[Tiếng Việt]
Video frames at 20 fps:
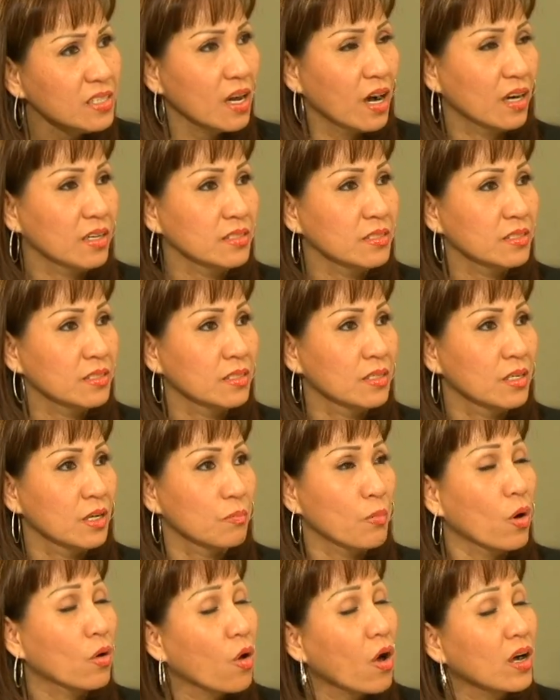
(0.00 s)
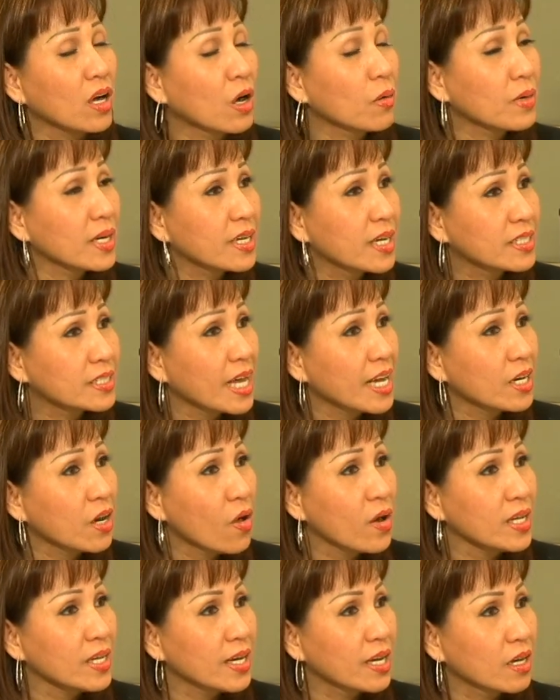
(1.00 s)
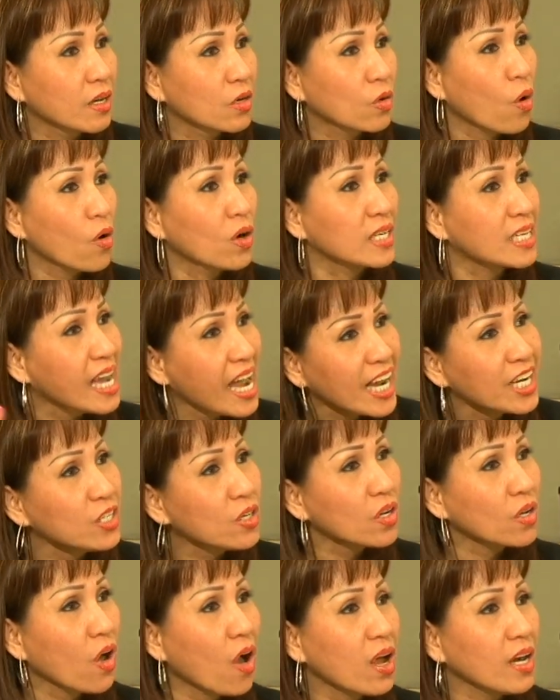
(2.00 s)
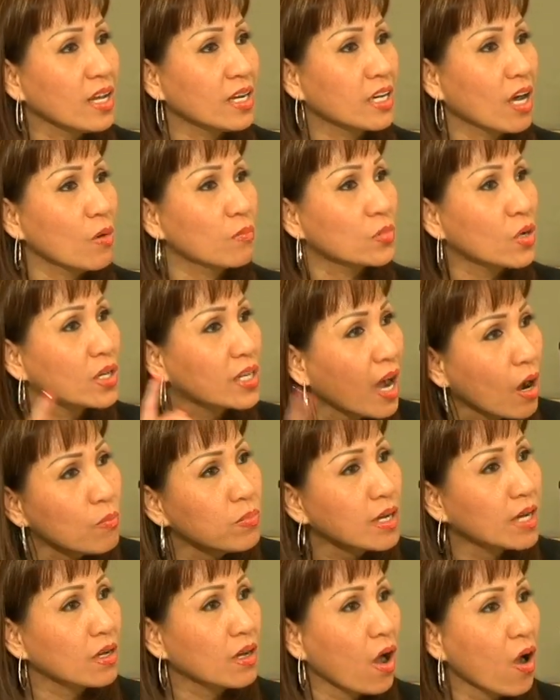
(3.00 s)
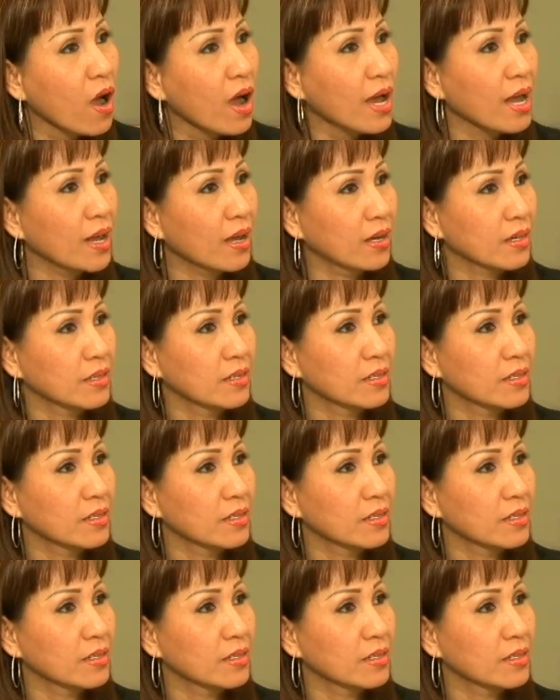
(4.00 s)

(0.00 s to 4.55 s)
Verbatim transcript: ngẩn bộ con không nghe người ta nói à con gái nó có là không nó không là có à